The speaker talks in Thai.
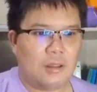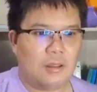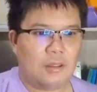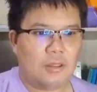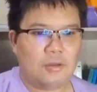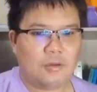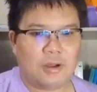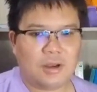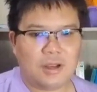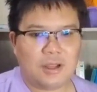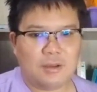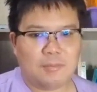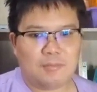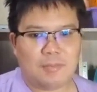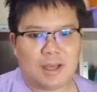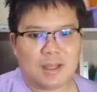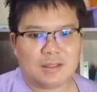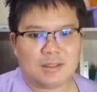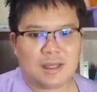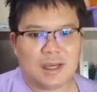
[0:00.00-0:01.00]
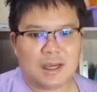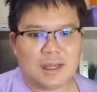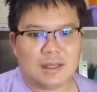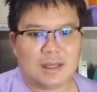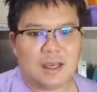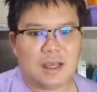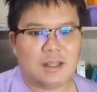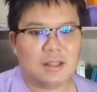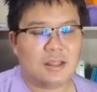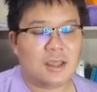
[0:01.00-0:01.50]
ส่วนหนึ่งมาจาก
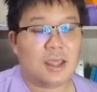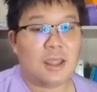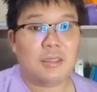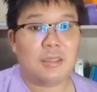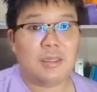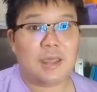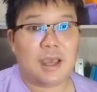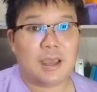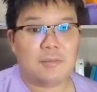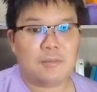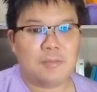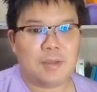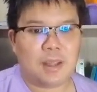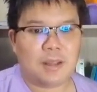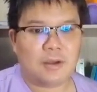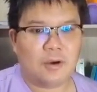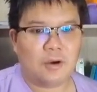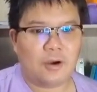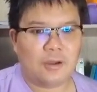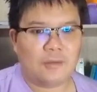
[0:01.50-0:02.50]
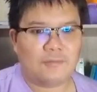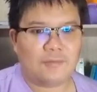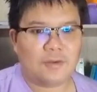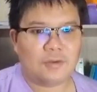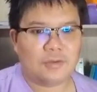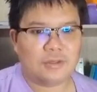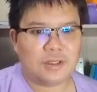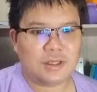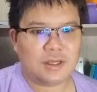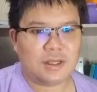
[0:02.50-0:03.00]
นักเทรดสายบิตคอยฟิว
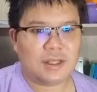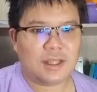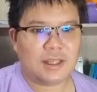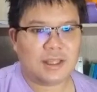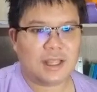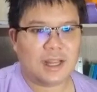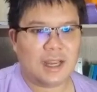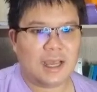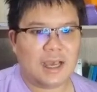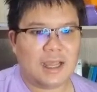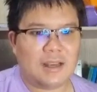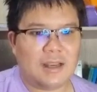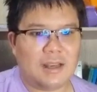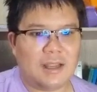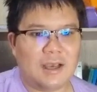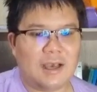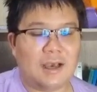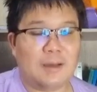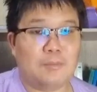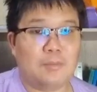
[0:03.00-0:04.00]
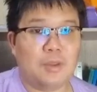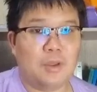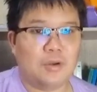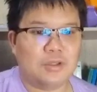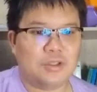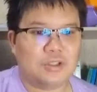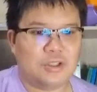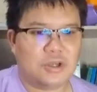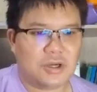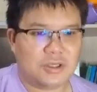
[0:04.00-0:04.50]
เจอร์ในตลาดนะครับโดน
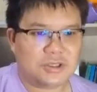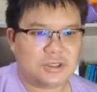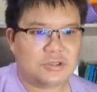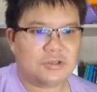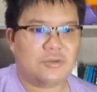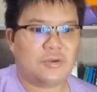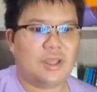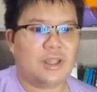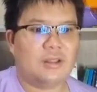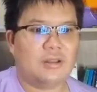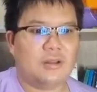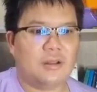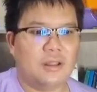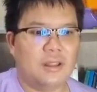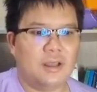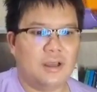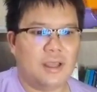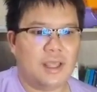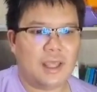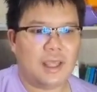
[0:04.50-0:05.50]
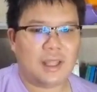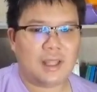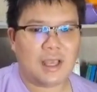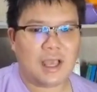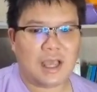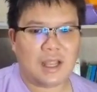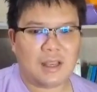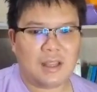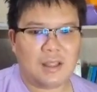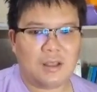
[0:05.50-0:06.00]
ช็อตสควิตหรือเหตุ
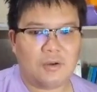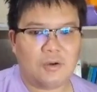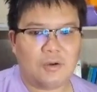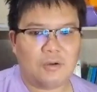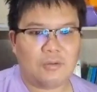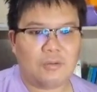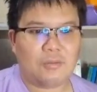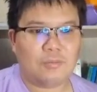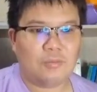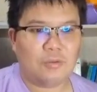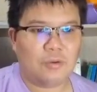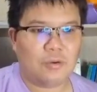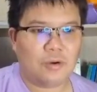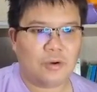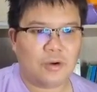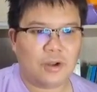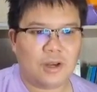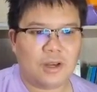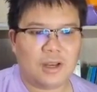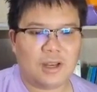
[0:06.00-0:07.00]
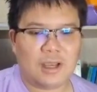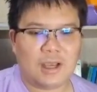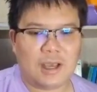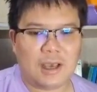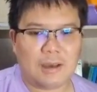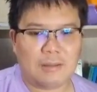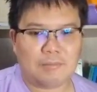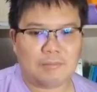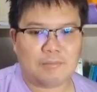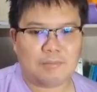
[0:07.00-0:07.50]
การณ์ที่ผู้คนนะค
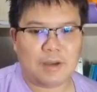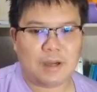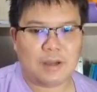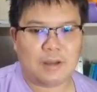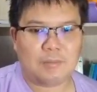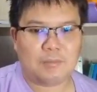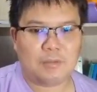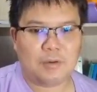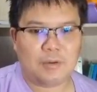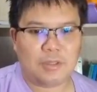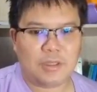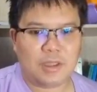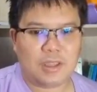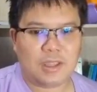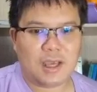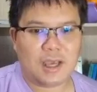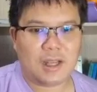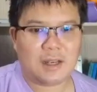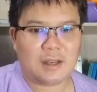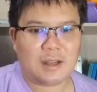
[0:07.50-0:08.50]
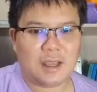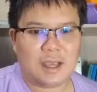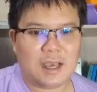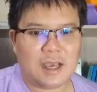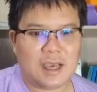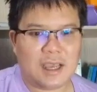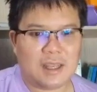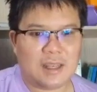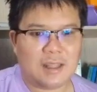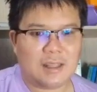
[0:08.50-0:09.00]
รับเปิดโพซิชัน
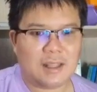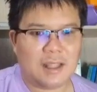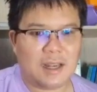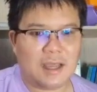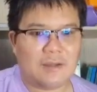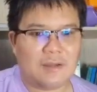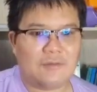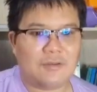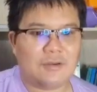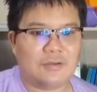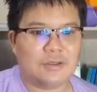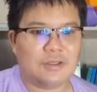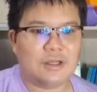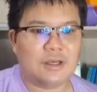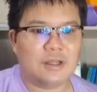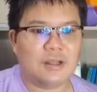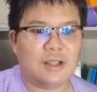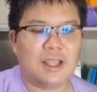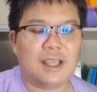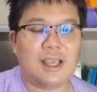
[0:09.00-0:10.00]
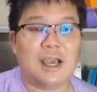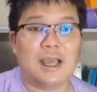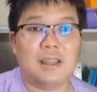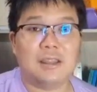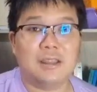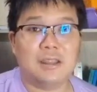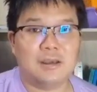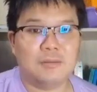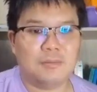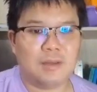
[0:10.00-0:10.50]
ขายในตลาดฟิวเจอร์ในการ
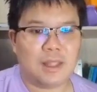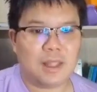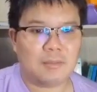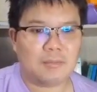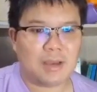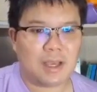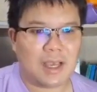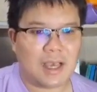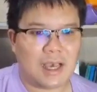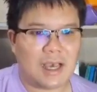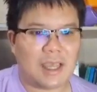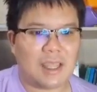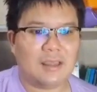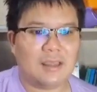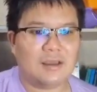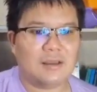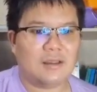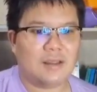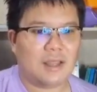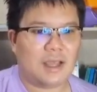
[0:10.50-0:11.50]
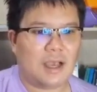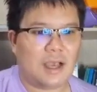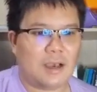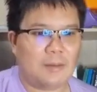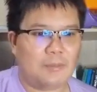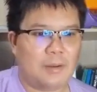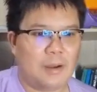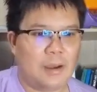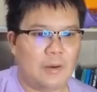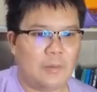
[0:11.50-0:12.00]
ยืมเหรียญมาขายนะครั
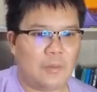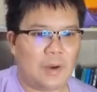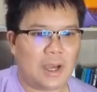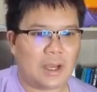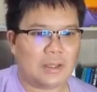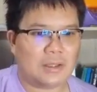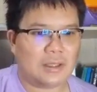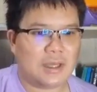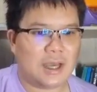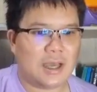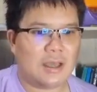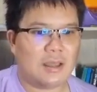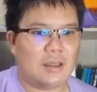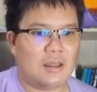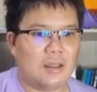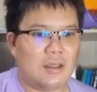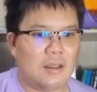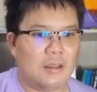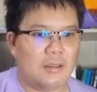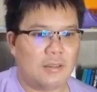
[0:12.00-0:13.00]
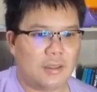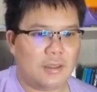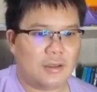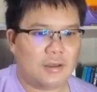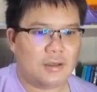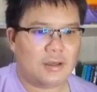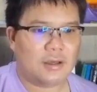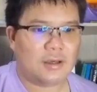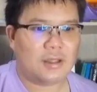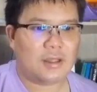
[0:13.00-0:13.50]
บเพื่อหวังจะซื้อ
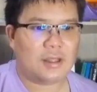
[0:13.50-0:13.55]
คืน